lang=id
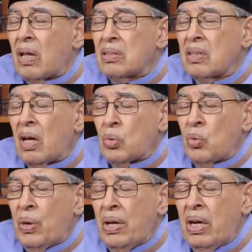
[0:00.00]

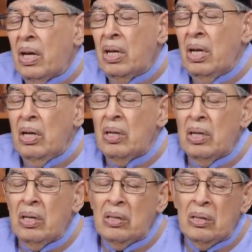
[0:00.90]
tarweh,
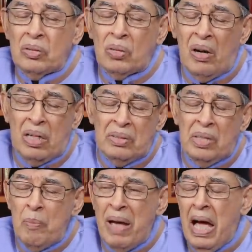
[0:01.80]
eh, sholat salat
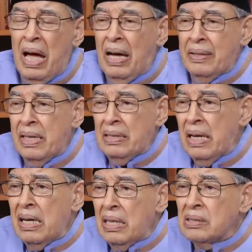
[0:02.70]
jamaah dan
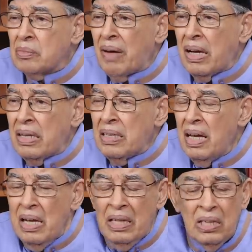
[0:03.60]
lain-lain
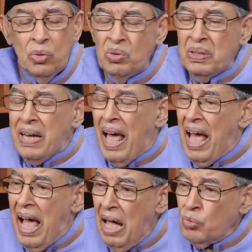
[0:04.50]
sebagainya itu tidak
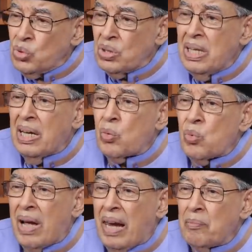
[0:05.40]
harus
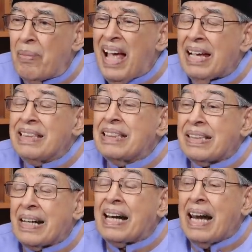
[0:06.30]
dilakukan bahkan
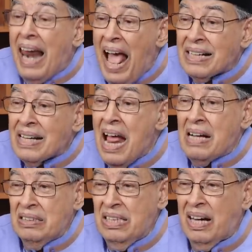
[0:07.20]

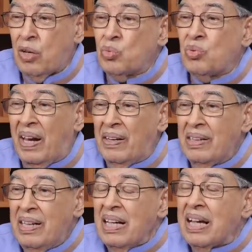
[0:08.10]
terlarang dilakukan
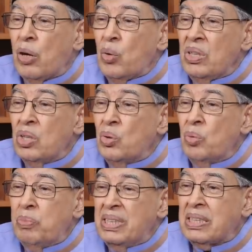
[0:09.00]
kalau
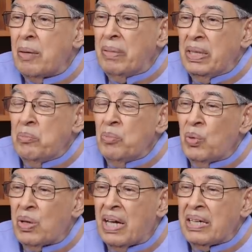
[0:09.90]
itu bisa
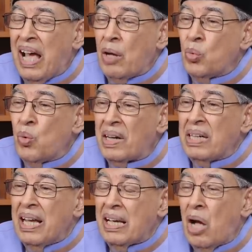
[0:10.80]
menimbulkan gangguan
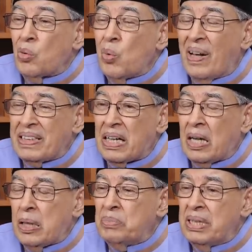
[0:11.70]
gangguan
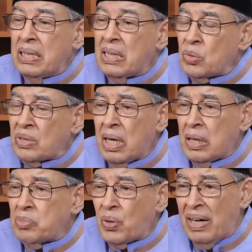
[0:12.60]
terhadap diri atau
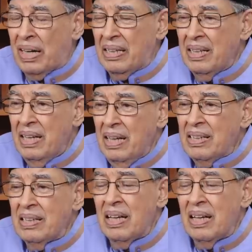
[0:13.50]
terhadap orang lain. Ya.